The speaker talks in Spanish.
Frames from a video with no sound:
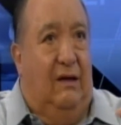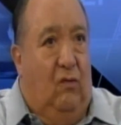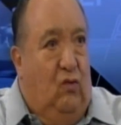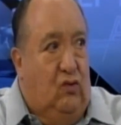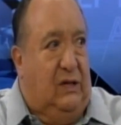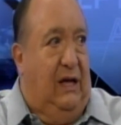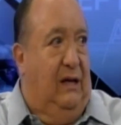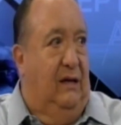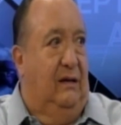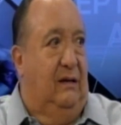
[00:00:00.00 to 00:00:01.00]
usa
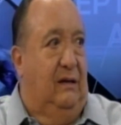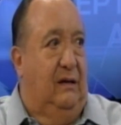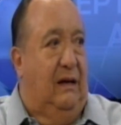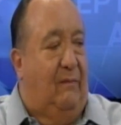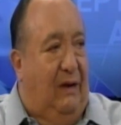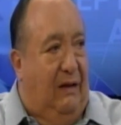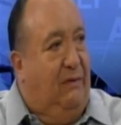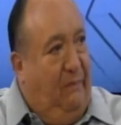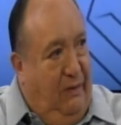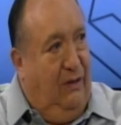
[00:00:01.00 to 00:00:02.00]
la
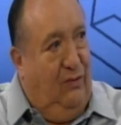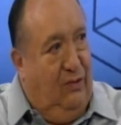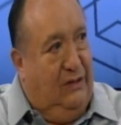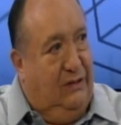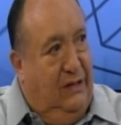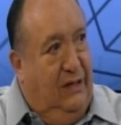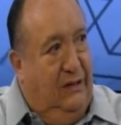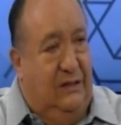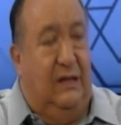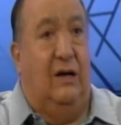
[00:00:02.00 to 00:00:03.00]
palabra pirurris
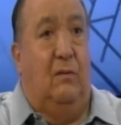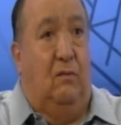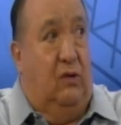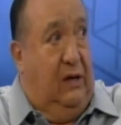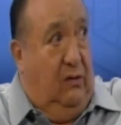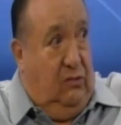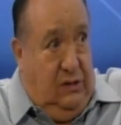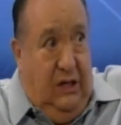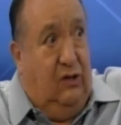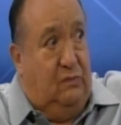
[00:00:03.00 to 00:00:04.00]
dice, porque los
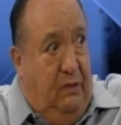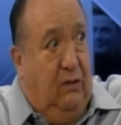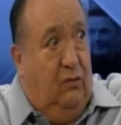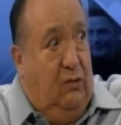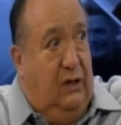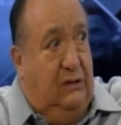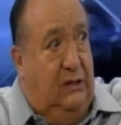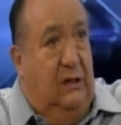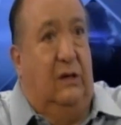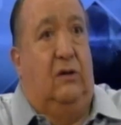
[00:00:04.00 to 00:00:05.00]
niños pirruris,
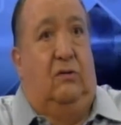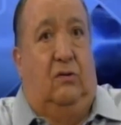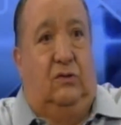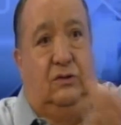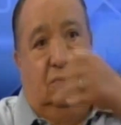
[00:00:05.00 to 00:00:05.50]
los,